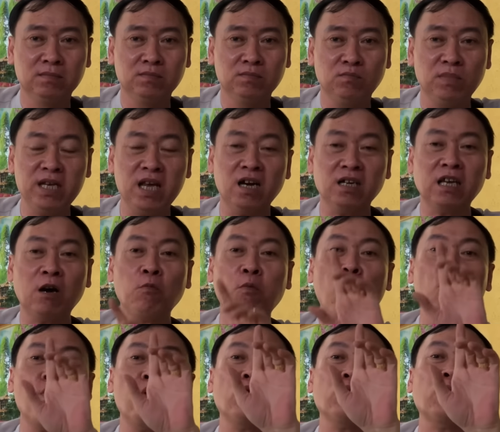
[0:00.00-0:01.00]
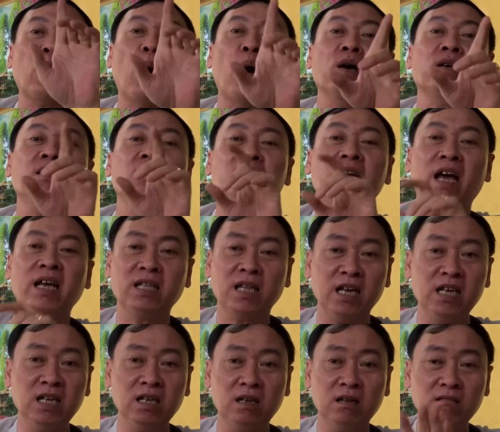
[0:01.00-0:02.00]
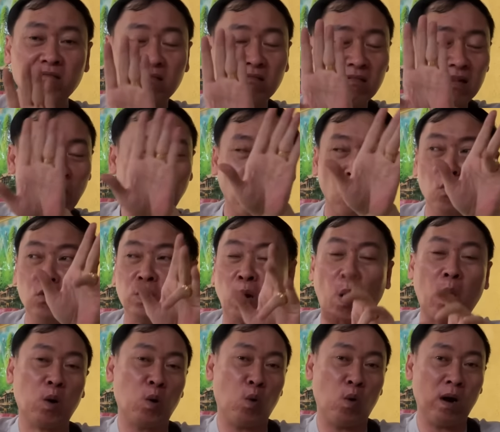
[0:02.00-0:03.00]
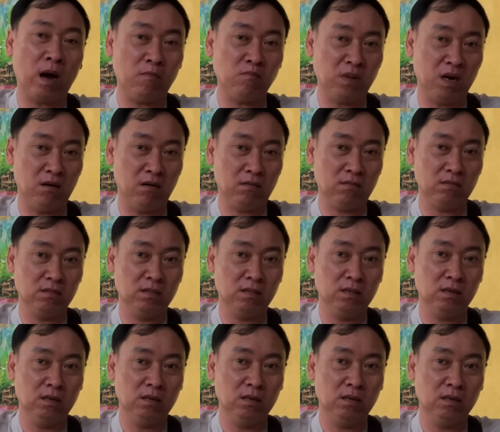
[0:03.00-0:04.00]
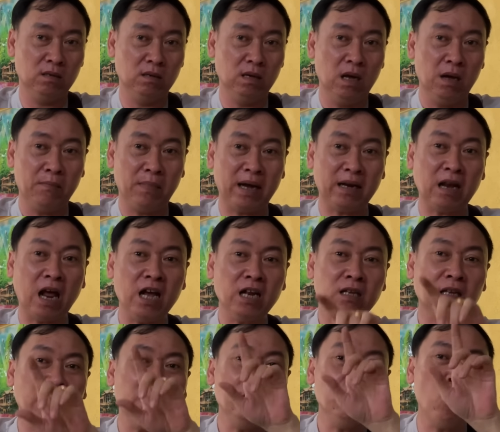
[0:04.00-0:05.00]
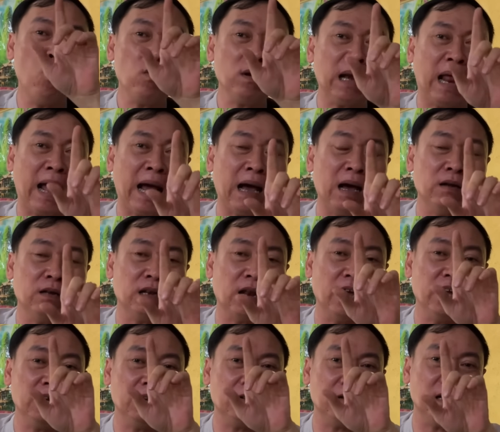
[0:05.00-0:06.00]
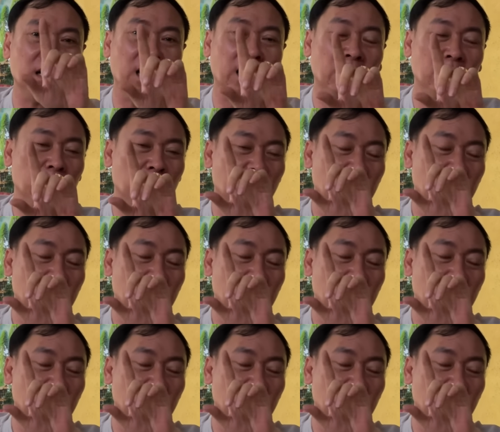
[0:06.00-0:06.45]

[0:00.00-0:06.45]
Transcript: bây giờ cháu phú có chọn như để tí cháu phú chọn cũng không được chọn không được mà để tí muốn là để để